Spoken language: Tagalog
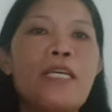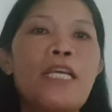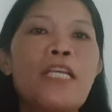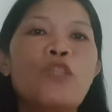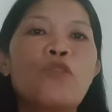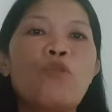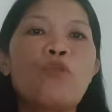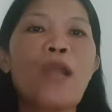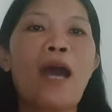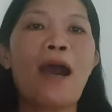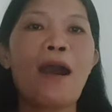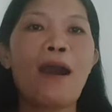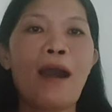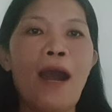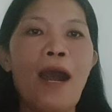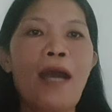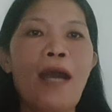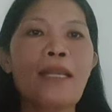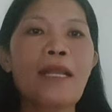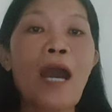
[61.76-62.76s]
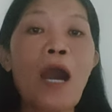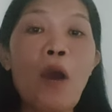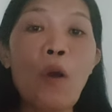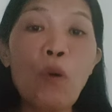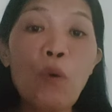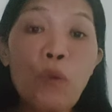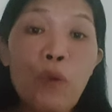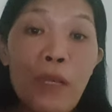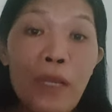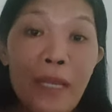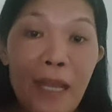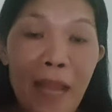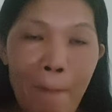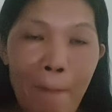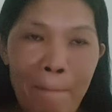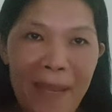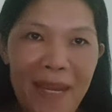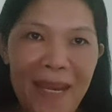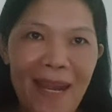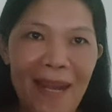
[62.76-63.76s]
ito na ang araw
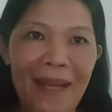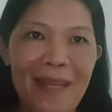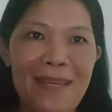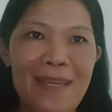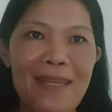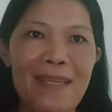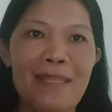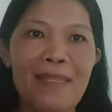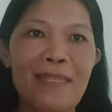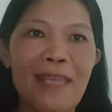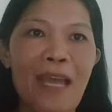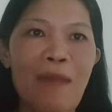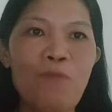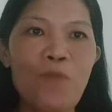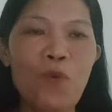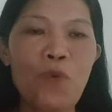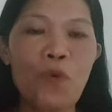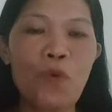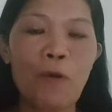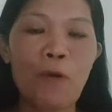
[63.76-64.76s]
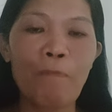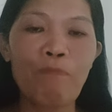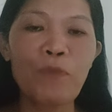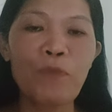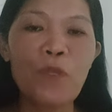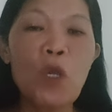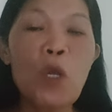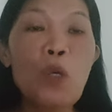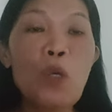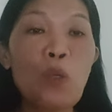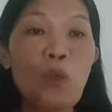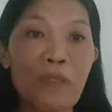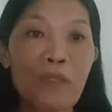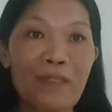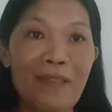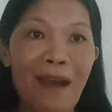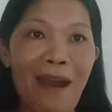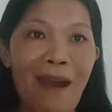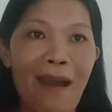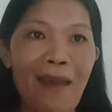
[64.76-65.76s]
na pinakahihintay mo kung
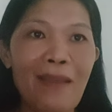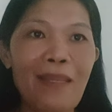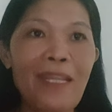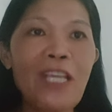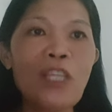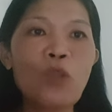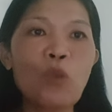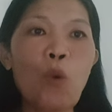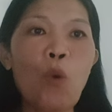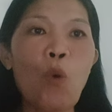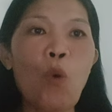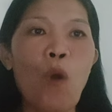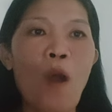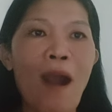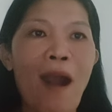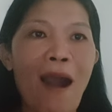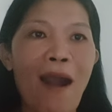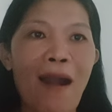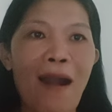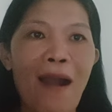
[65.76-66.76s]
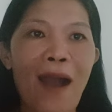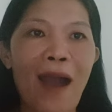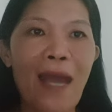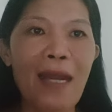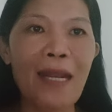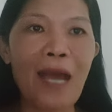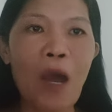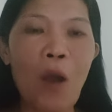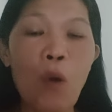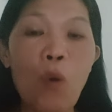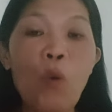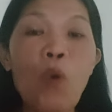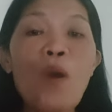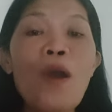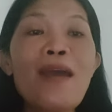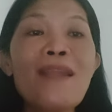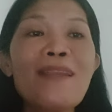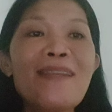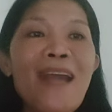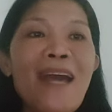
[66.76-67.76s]
saan ito ang araw
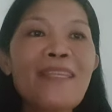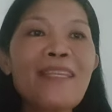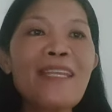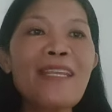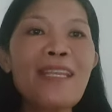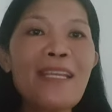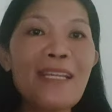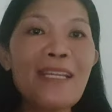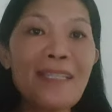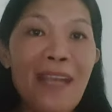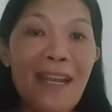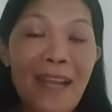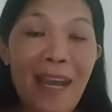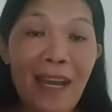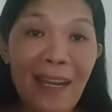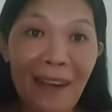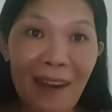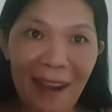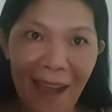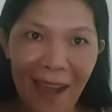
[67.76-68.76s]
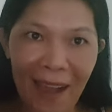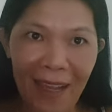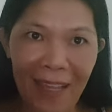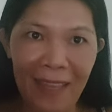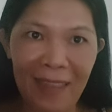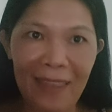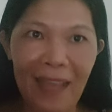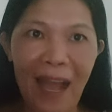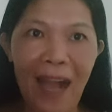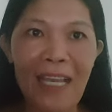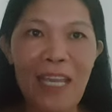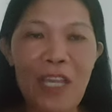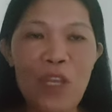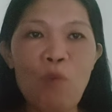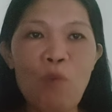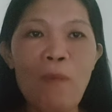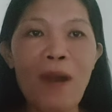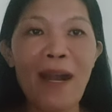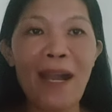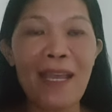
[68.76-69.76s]
na dininig na ng langit ang
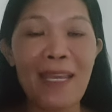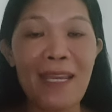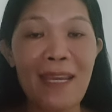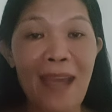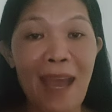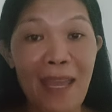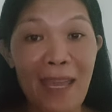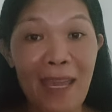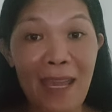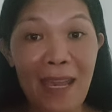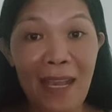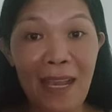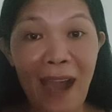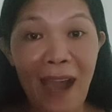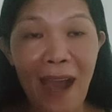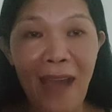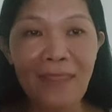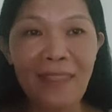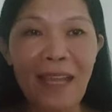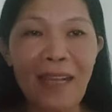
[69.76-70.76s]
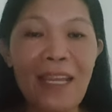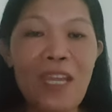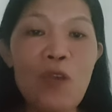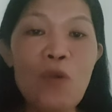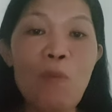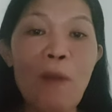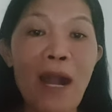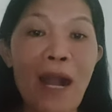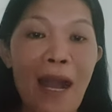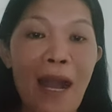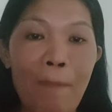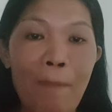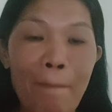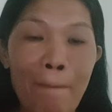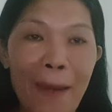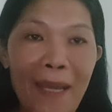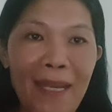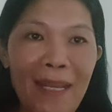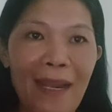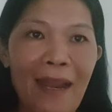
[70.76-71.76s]
iyong mga hinaing at ang iyong mga
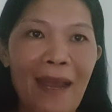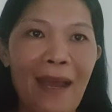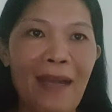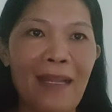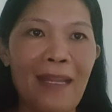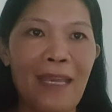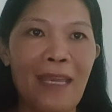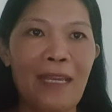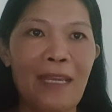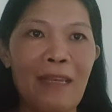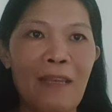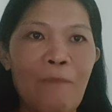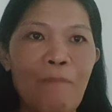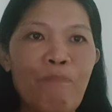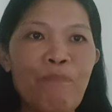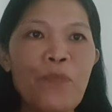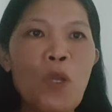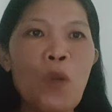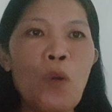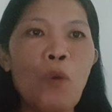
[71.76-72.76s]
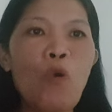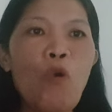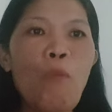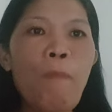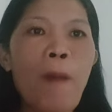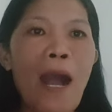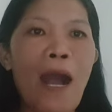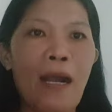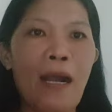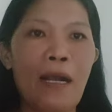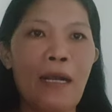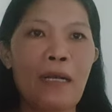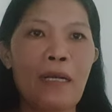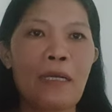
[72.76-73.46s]
panalangin upang